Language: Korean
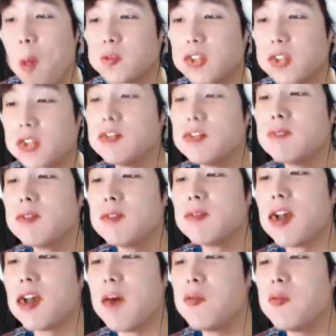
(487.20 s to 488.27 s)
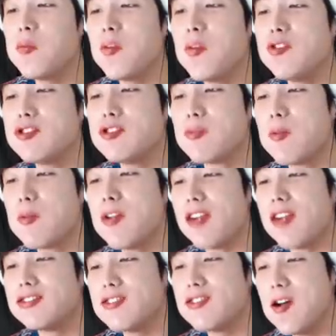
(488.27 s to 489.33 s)
3단계가 뽀뽀인 줄
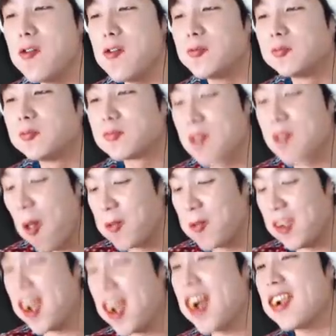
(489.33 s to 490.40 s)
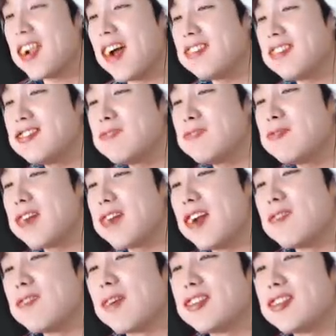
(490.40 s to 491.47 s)
몰랐어? 에라이
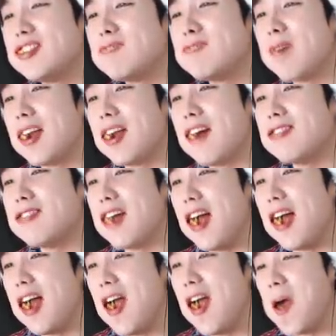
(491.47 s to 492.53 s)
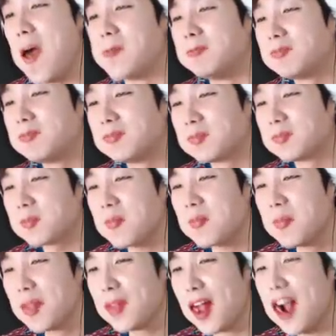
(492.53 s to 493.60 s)
씨부랄로만 거짓말하네
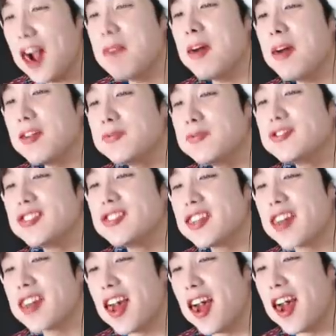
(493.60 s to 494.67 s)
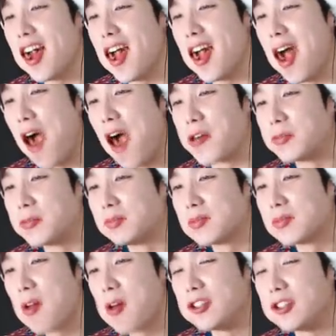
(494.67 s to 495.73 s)
할 말 없으니까
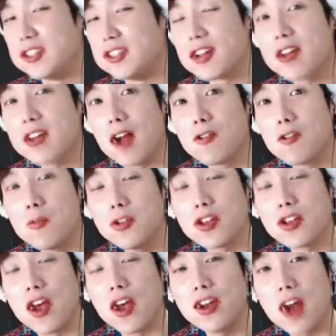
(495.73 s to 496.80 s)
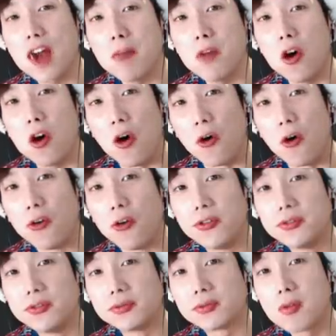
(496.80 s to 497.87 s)
이 새끼 알고 보니 게이라며
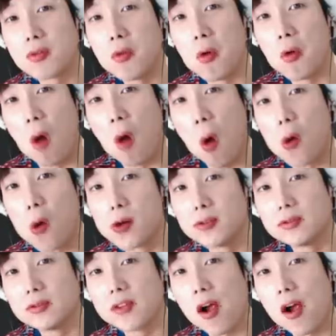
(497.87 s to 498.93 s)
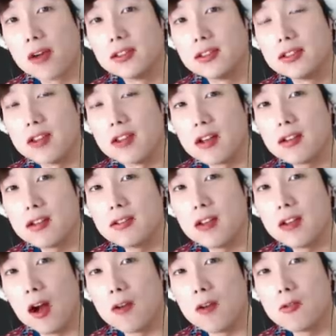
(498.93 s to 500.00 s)
어. 이 새끼 그냥
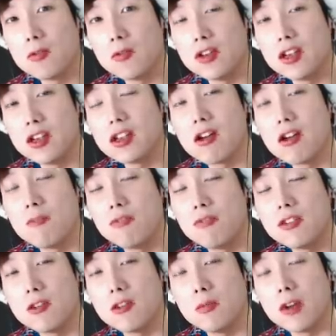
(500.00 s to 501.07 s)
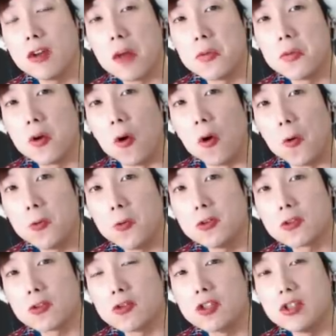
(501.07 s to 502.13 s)
알고 보니 이태원 프리덤이라며
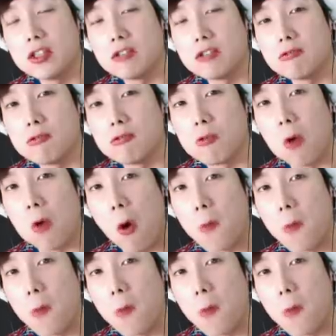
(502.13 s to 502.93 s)
홍석천 씨 친구고